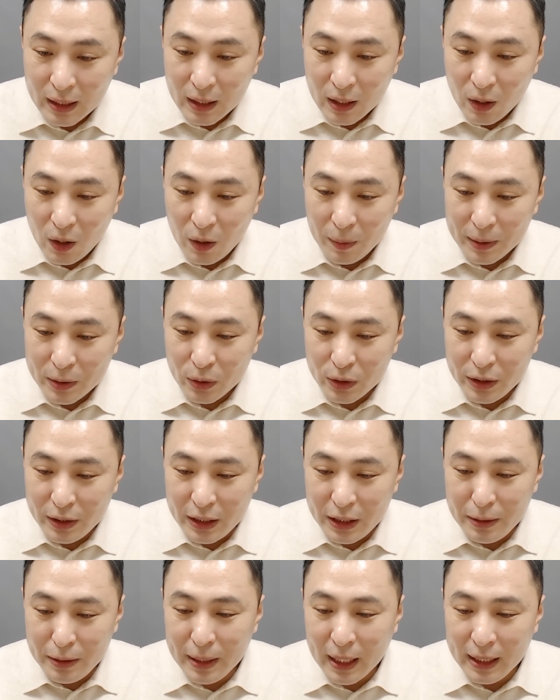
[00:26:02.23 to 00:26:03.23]
멘토님,
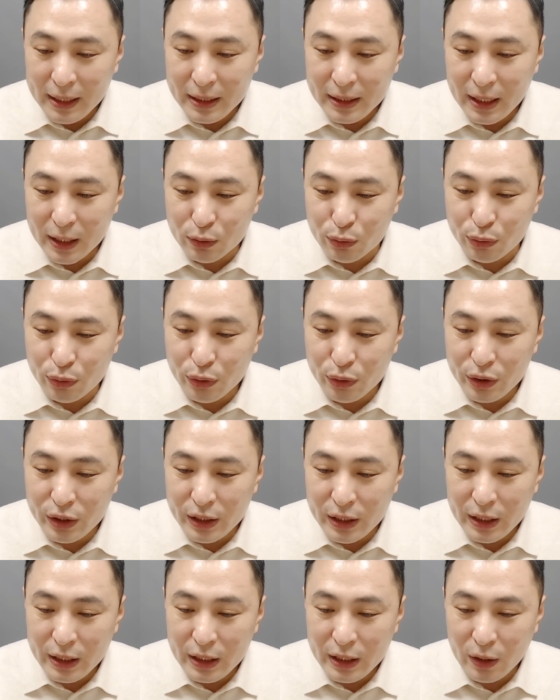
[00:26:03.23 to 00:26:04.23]
임야인데
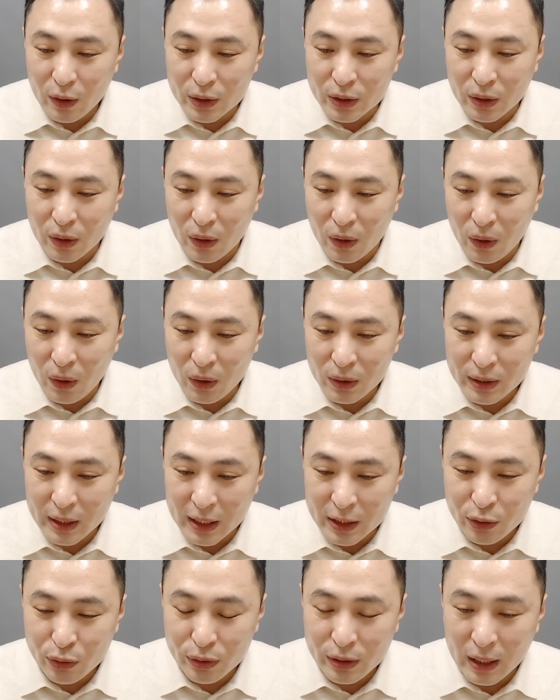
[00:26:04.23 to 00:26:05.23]
국유지여서
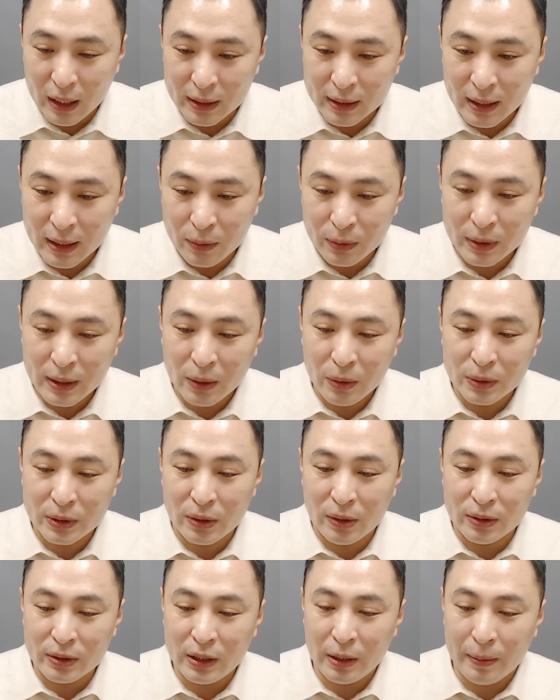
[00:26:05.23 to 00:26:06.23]
대출이 안 나온다고 들었는데